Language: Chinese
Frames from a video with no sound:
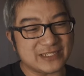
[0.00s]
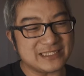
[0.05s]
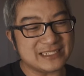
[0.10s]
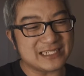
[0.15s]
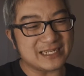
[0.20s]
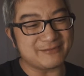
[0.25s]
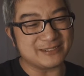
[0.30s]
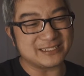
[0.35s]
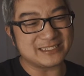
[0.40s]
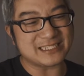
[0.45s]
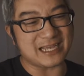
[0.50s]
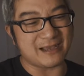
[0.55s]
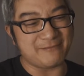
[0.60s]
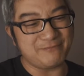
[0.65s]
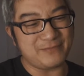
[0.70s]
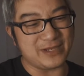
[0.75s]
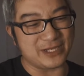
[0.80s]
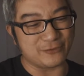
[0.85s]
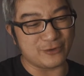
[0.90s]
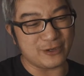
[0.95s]
现他们产
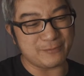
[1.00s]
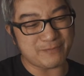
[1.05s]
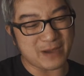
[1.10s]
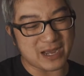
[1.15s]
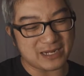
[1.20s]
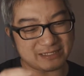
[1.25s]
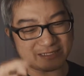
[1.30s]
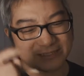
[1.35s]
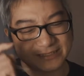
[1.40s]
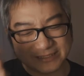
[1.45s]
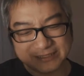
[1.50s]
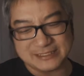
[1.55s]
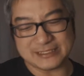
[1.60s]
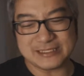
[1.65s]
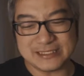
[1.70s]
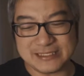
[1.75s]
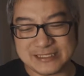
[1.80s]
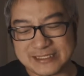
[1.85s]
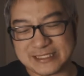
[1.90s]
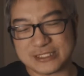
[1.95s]
品会帮
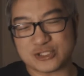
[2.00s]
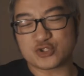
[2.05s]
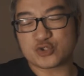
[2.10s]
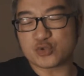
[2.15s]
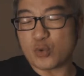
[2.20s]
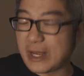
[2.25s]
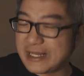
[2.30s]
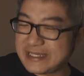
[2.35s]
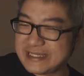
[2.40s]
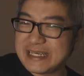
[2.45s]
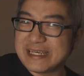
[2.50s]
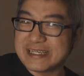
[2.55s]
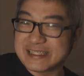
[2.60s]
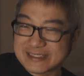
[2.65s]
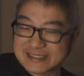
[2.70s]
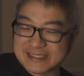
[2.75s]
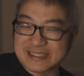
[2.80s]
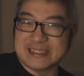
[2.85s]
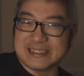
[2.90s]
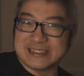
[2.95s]
一些专业的
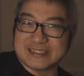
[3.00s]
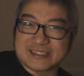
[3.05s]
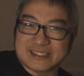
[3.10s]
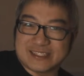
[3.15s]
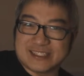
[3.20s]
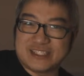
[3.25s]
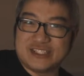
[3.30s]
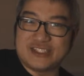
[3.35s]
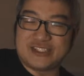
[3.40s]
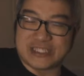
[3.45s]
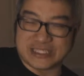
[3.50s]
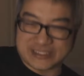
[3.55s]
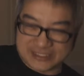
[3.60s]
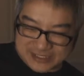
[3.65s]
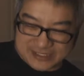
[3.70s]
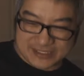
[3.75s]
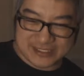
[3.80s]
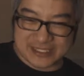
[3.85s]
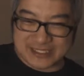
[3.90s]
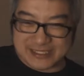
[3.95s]
摄影师去解决
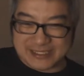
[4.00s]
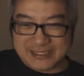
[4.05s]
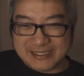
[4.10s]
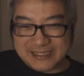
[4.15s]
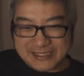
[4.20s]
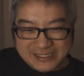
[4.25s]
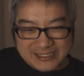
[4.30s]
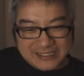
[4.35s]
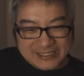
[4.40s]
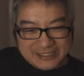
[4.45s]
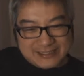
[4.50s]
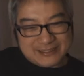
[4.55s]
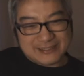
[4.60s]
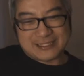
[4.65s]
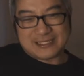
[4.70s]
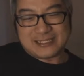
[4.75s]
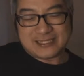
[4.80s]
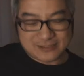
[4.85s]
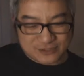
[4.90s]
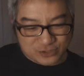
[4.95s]
一些
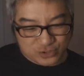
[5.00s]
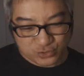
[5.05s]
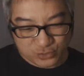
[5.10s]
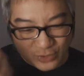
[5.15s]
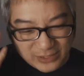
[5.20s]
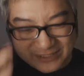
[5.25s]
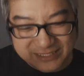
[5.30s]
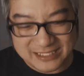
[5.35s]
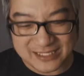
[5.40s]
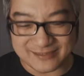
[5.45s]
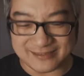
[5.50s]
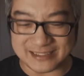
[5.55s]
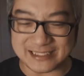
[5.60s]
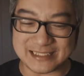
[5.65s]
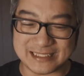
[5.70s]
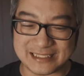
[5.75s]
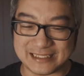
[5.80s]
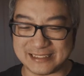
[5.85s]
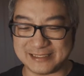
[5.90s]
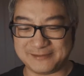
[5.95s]
专业的问
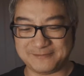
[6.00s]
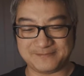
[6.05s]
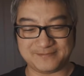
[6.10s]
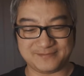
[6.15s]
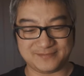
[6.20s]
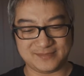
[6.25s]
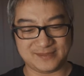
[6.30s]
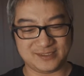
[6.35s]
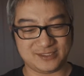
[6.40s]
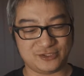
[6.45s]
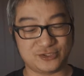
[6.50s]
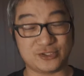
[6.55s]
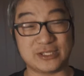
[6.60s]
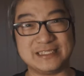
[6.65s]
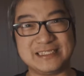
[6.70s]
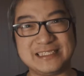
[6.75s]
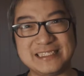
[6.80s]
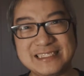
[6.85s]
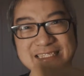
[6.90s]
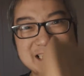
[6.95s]
题。所
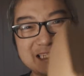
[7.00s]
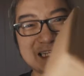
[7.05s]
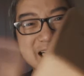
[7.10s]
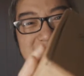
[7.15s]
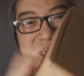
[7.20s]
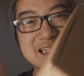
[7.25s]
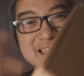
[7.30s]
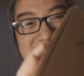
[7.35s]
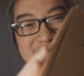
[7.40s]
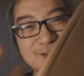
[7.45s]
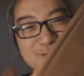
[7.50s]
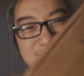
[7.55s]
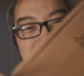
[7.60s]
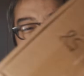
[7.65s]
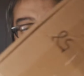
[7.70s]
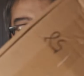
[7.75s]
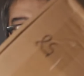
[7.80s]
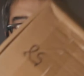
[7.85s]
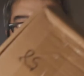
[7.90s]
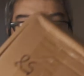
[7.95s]
以今天刚刚收
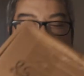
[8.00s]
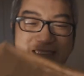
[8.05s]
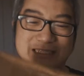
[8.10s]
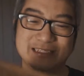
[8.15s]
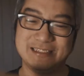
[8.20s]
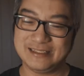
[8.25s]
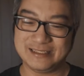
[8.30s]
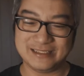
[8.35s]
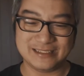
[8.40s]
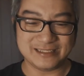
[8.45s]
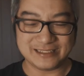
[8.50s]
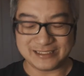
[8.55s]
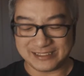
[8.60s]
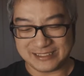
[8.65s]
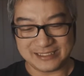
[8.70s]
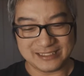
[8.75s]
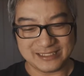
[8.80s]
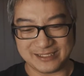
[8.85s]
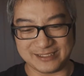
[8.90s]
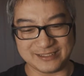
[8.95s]
到，
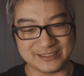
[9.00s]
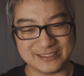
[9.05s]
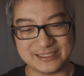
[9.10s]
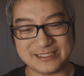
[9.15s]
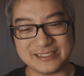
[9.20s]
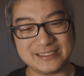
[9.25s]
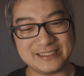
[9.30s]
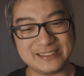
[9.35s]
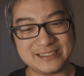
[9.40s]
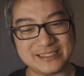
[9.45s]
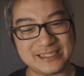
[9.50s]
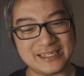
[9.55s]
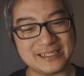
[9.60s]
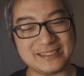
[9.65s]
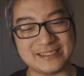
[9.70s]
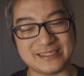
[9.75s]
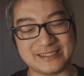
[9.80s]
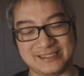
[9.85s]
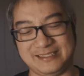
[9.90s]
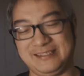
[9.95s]
很新
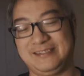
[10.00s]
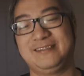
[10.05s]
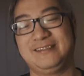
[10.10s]
鲜的，